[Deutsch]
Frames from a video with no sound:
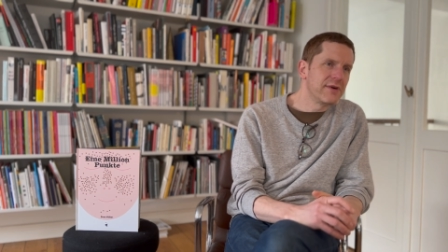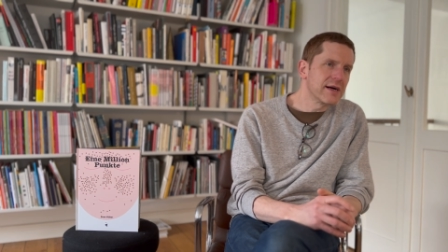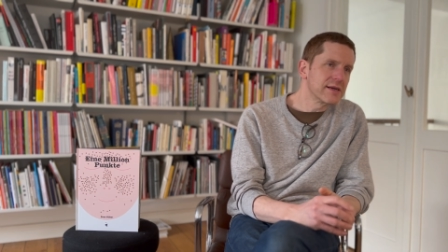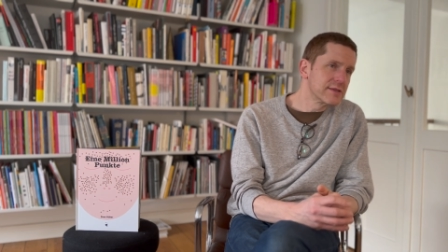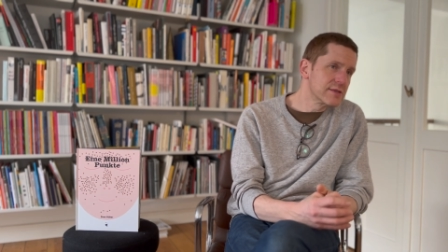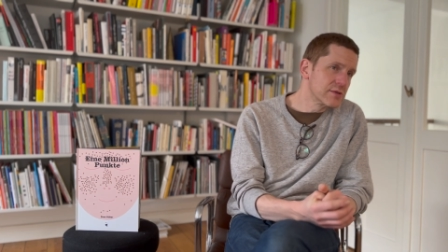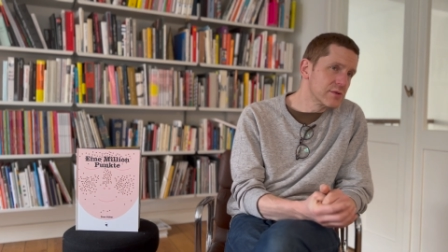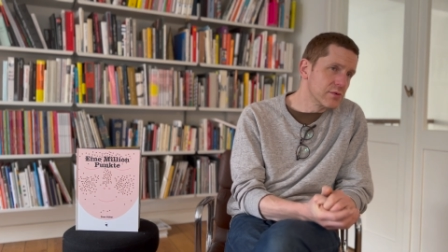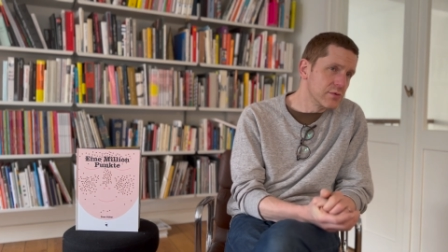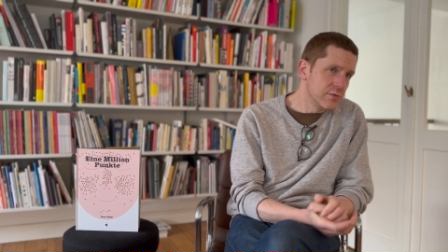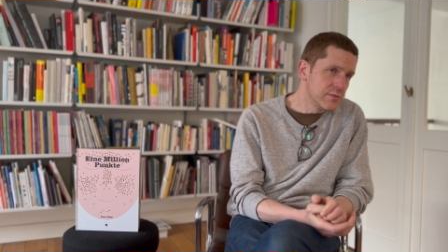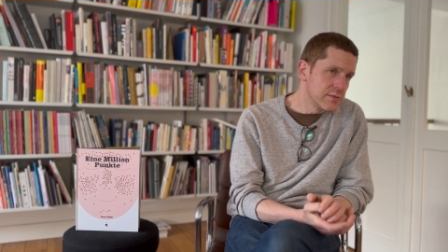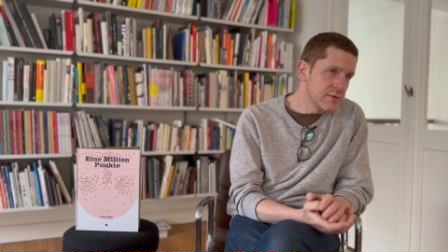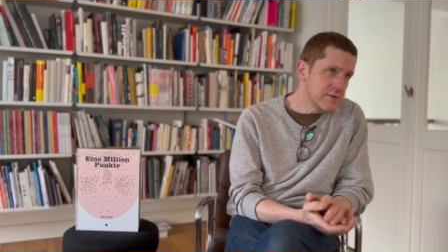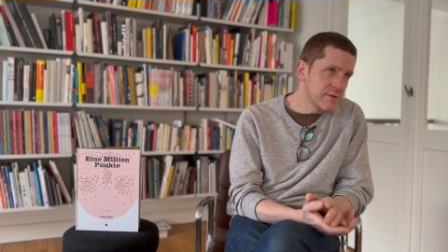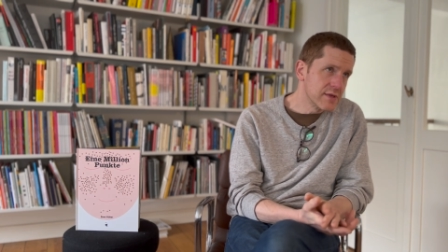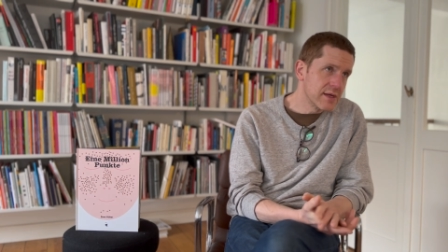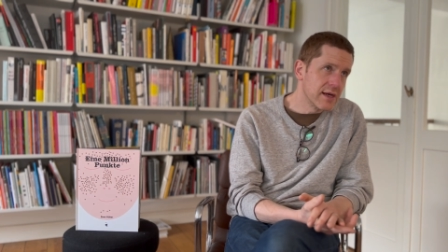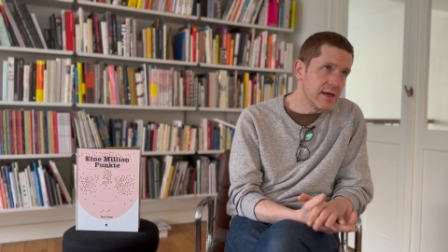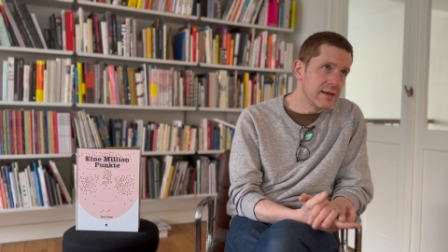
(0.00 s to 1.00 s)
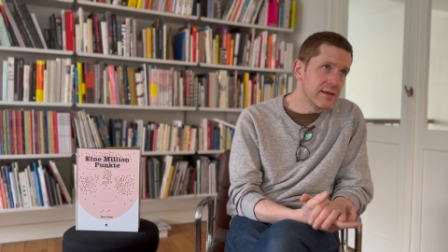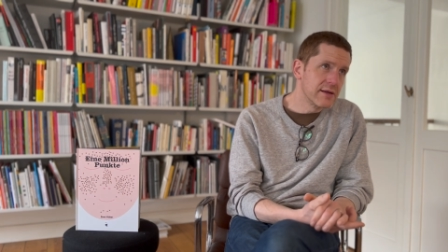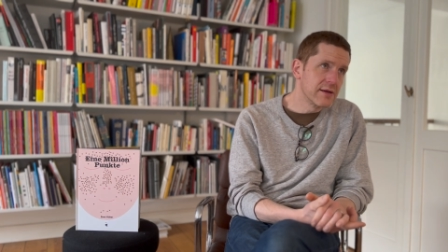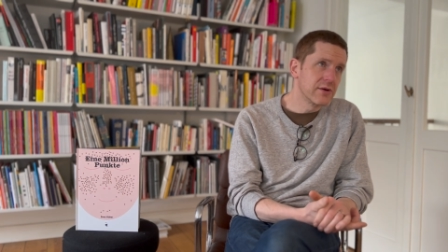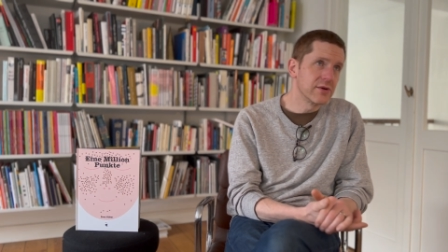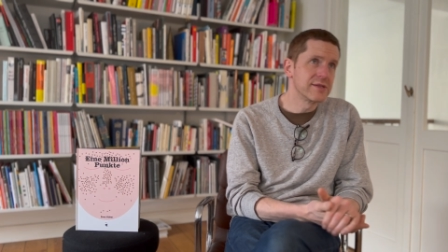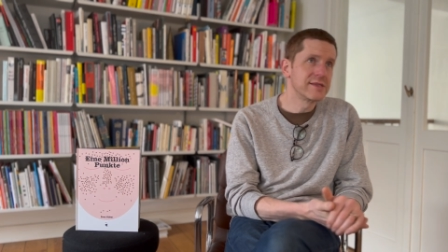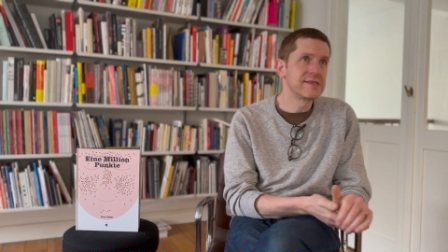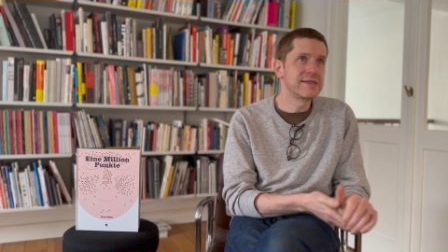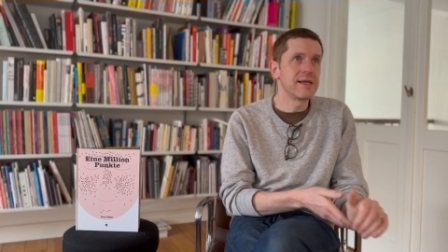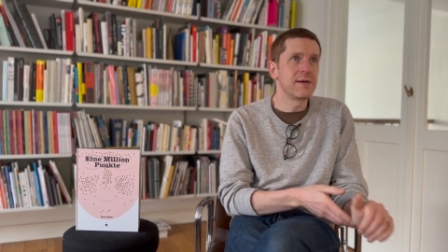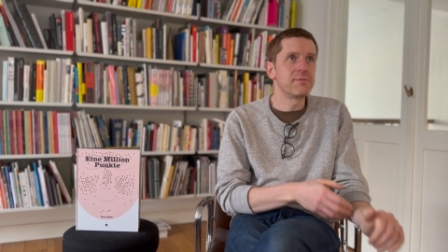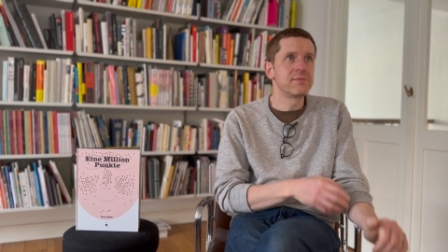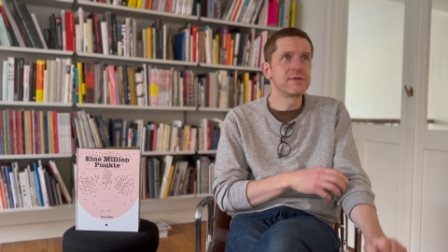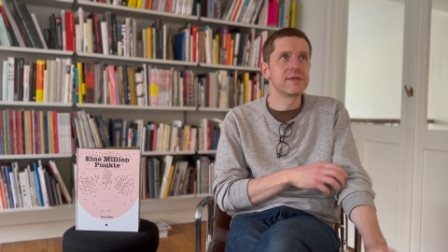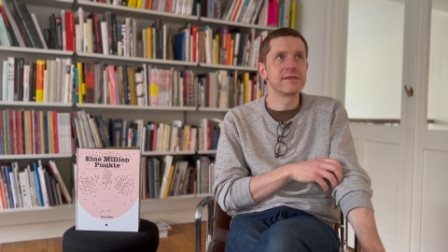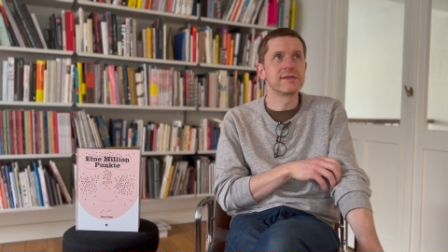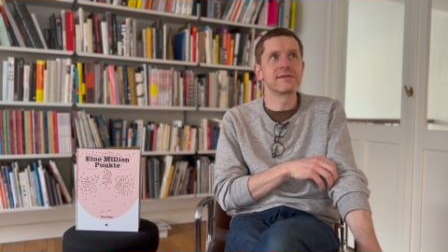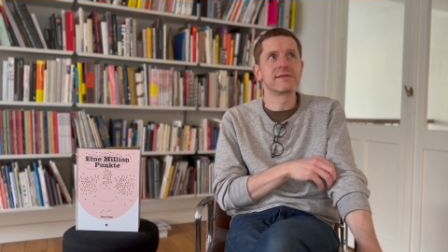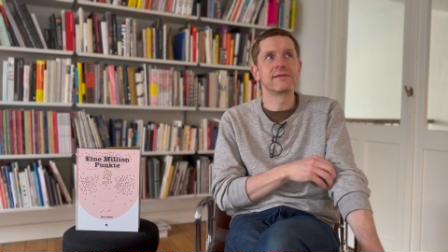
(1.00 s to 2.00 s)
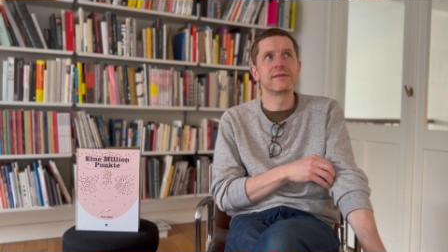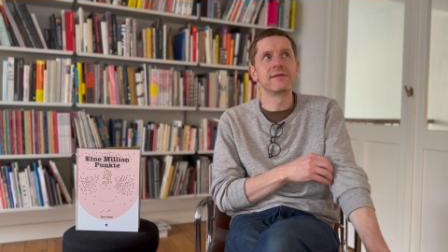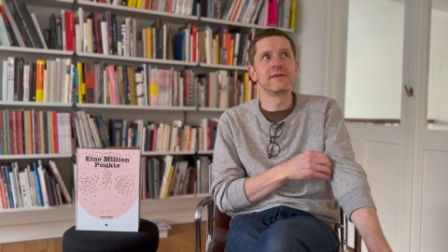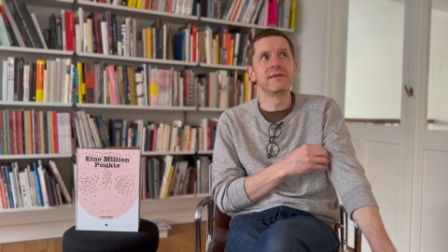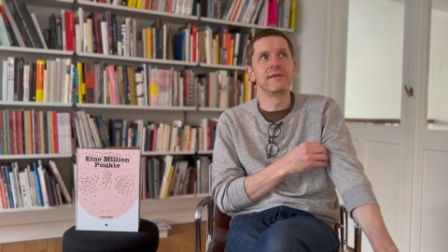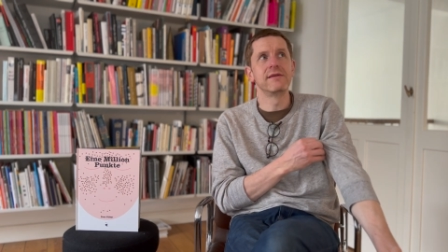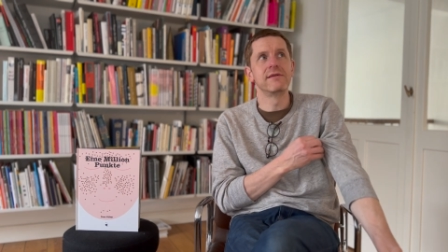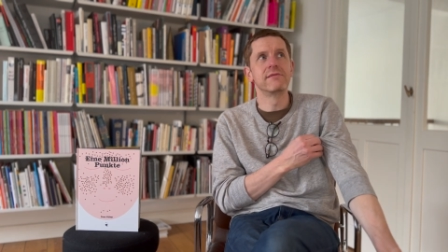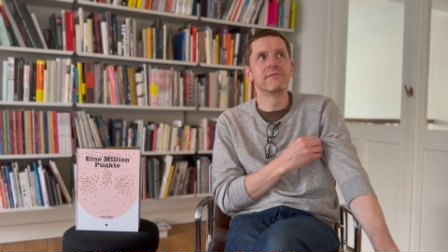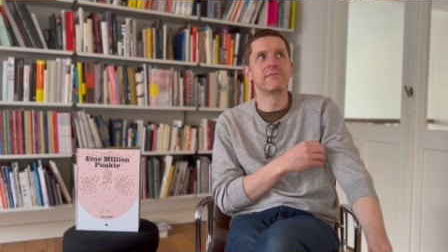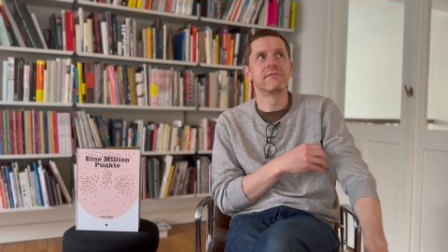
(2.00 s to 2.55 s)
Wachstums. Ein Konzept, das die